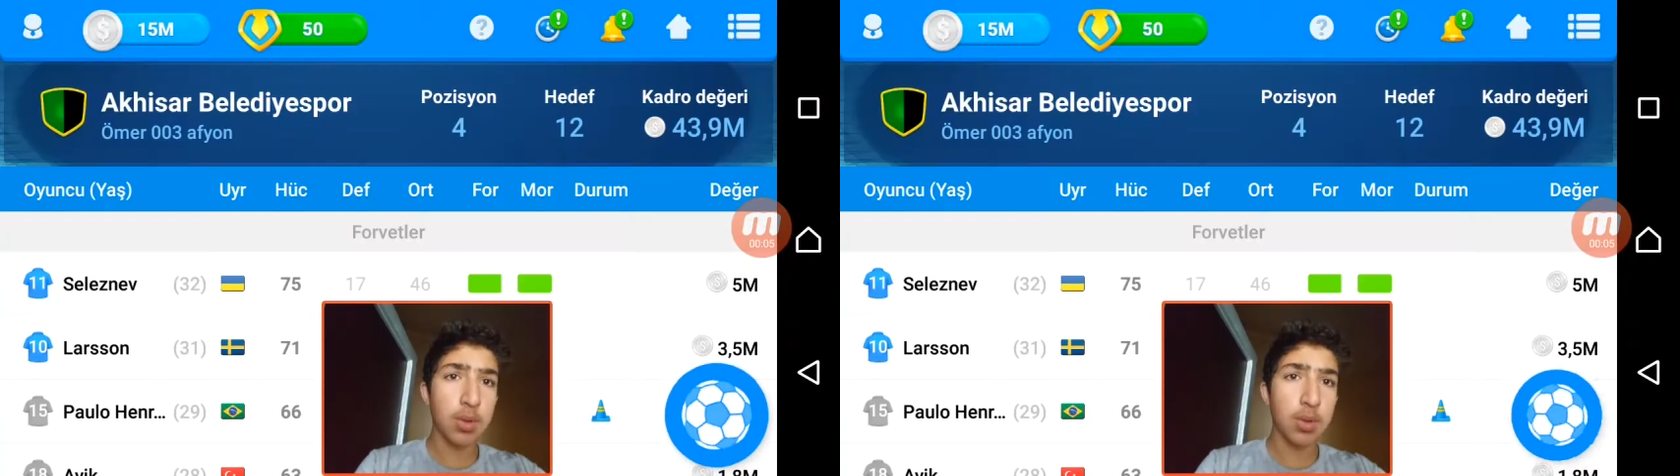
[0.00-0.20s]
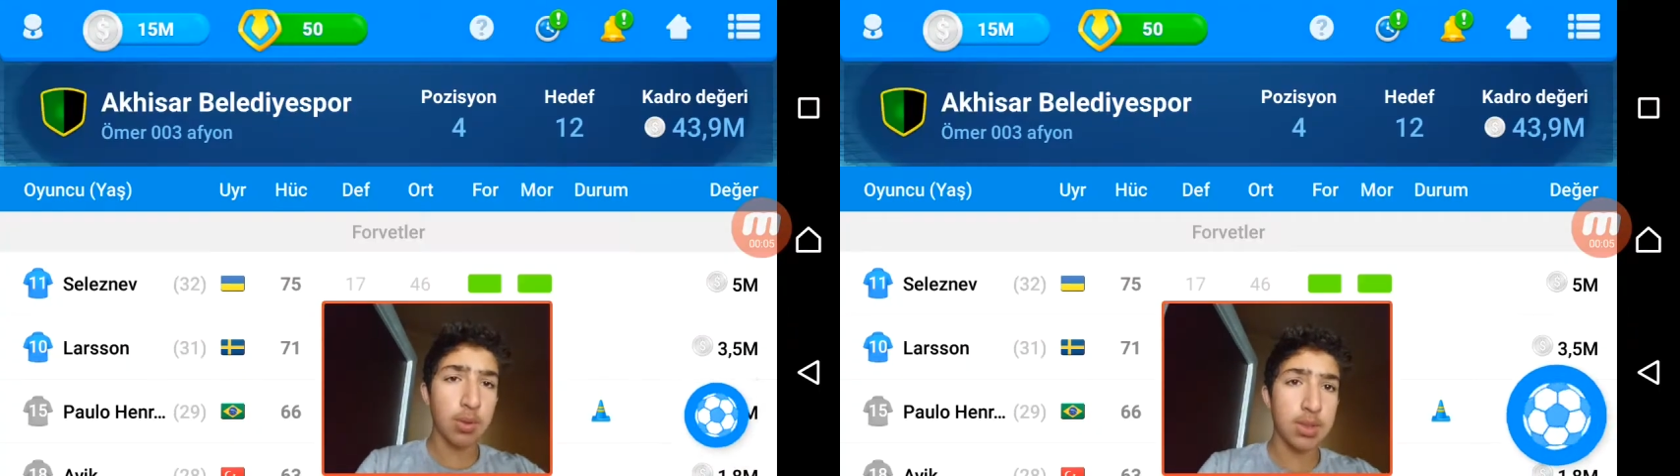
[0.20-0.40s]

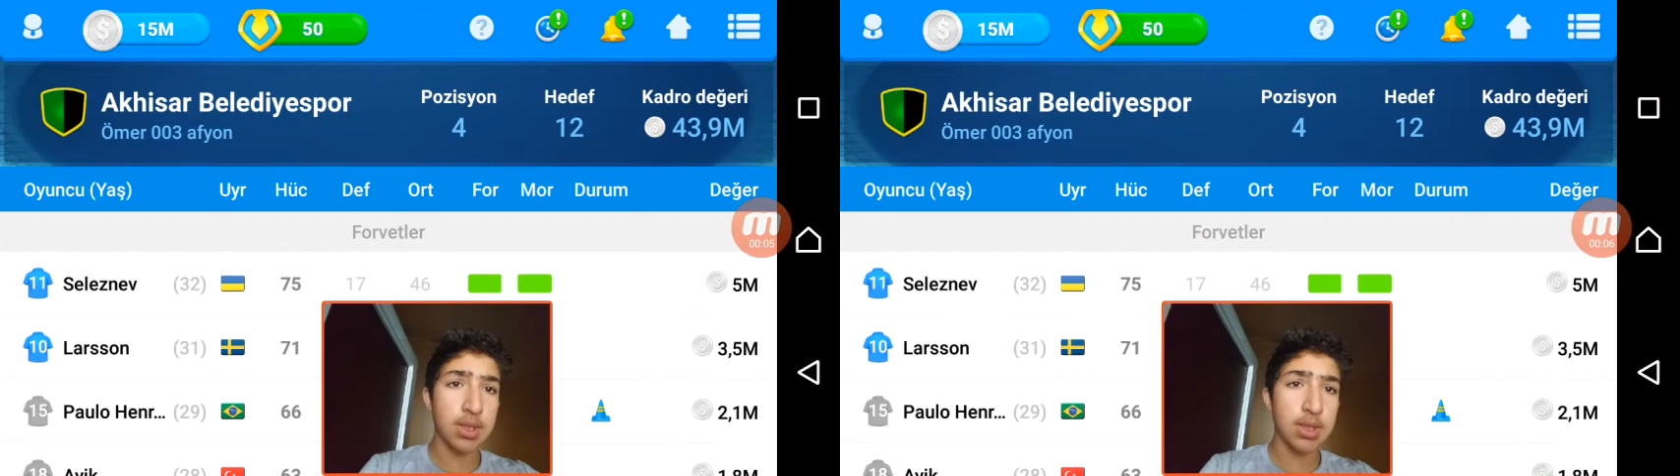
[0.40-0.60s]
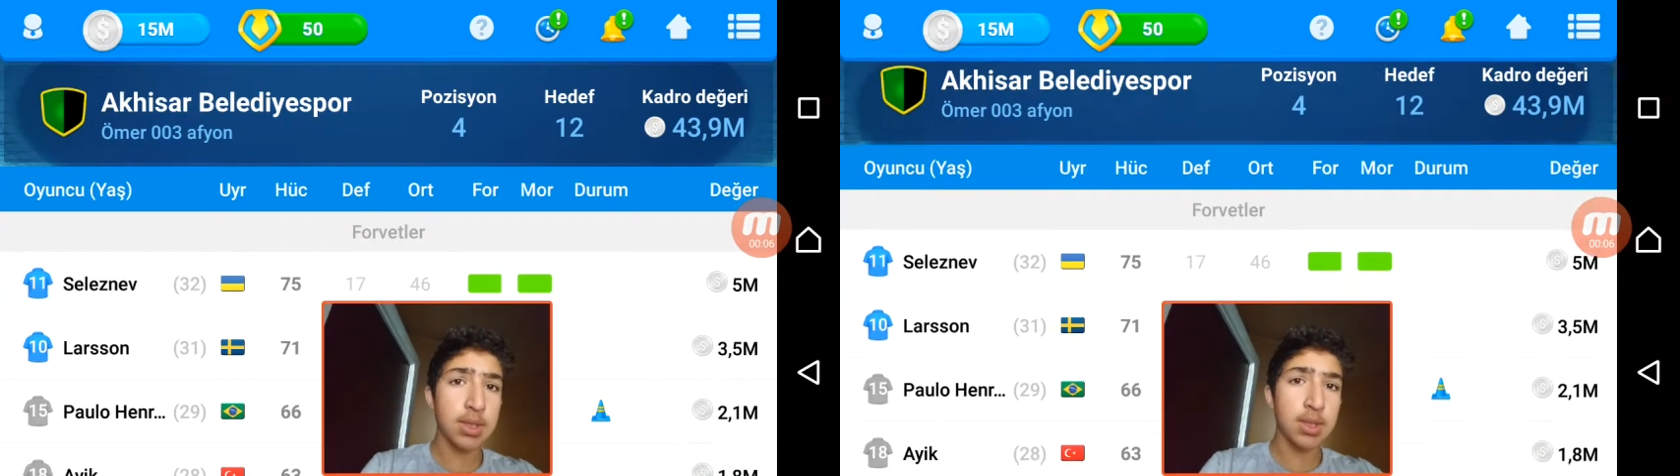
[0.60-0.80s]

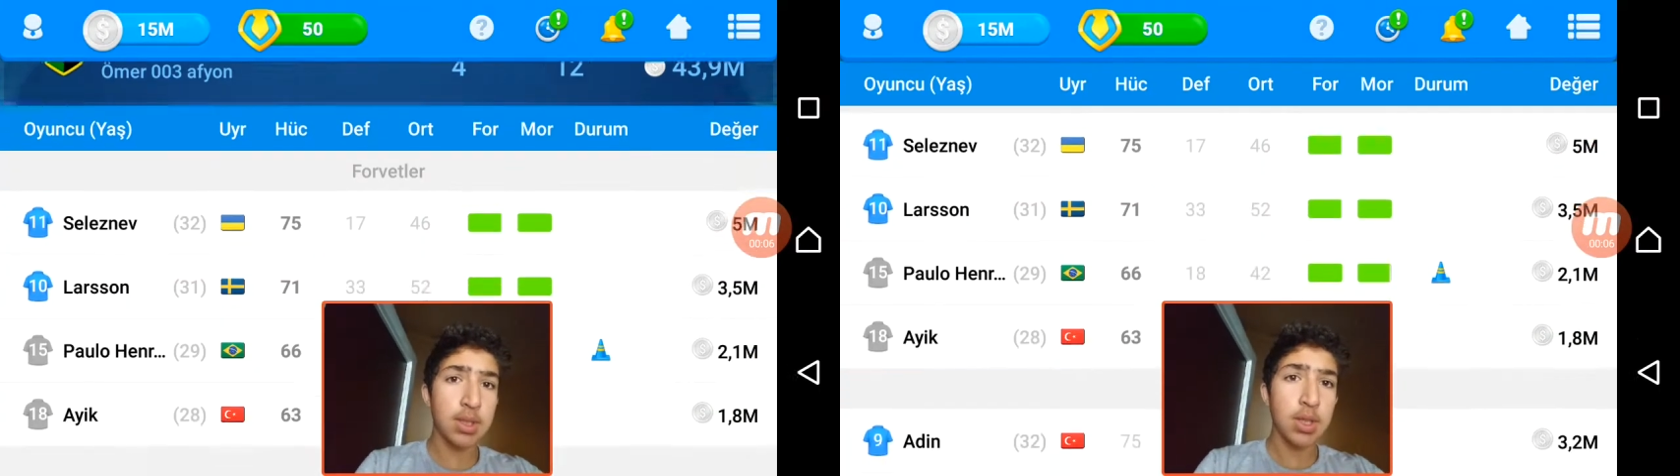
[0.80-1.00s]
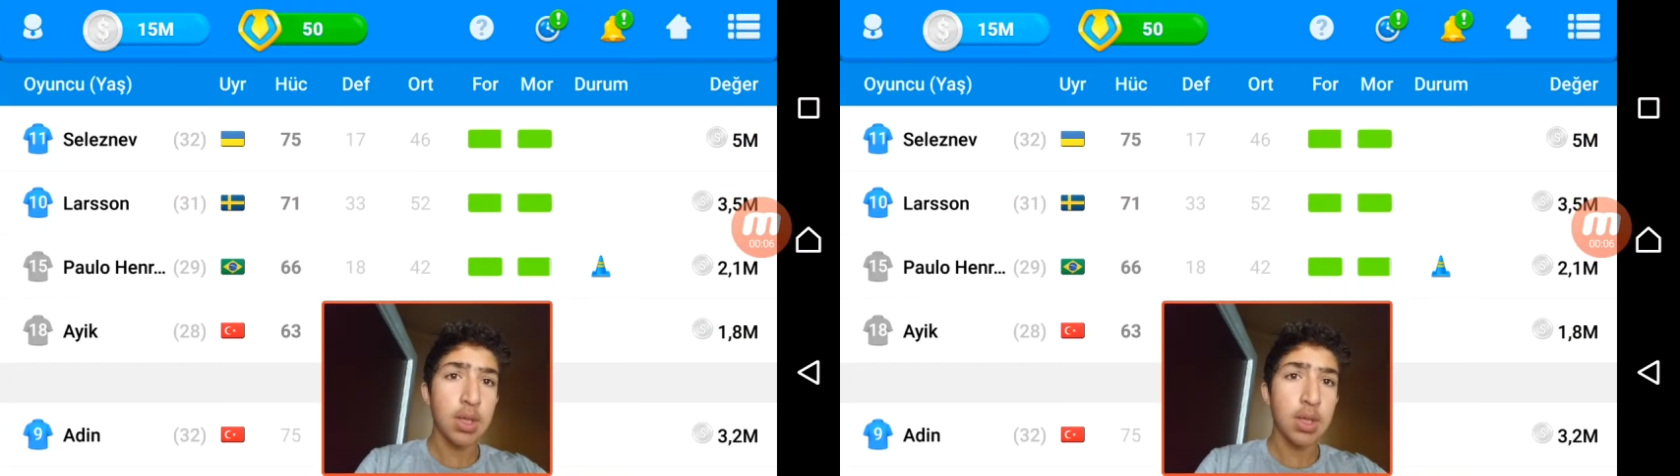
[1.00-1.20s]
bakabilirsiniz.
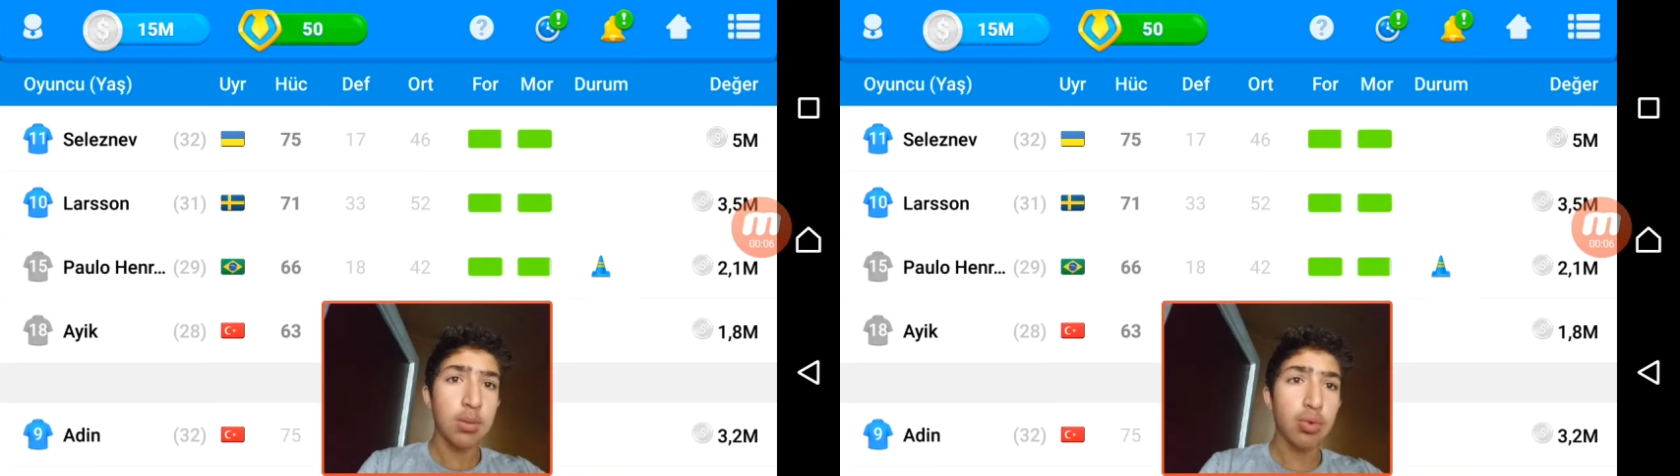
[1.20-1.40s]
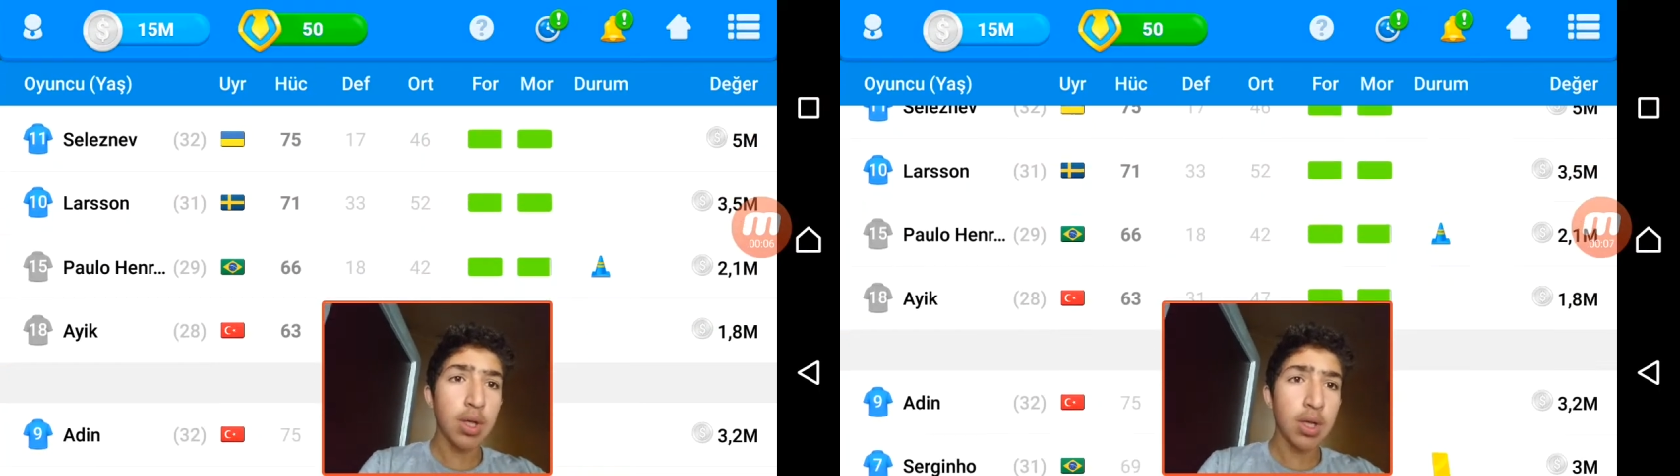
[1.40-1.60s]

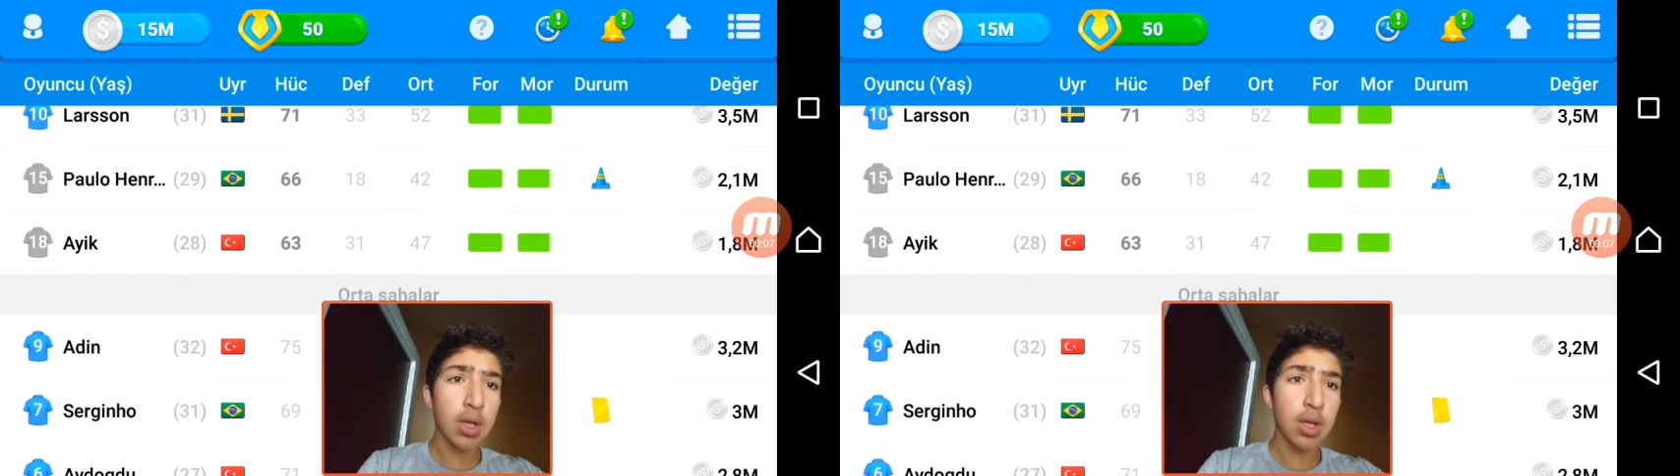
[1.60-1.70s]
Buradan